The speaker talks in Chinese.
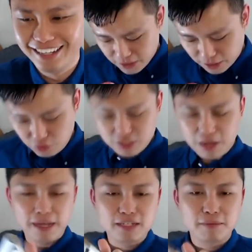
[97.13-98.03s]
这个玉山
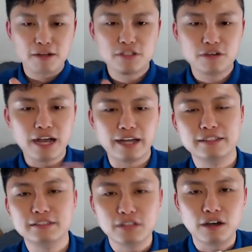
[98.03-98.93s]
拍钱包信用卡呢，
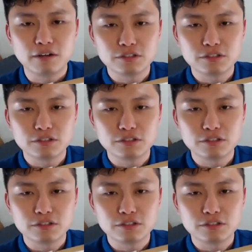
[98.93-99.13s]
好，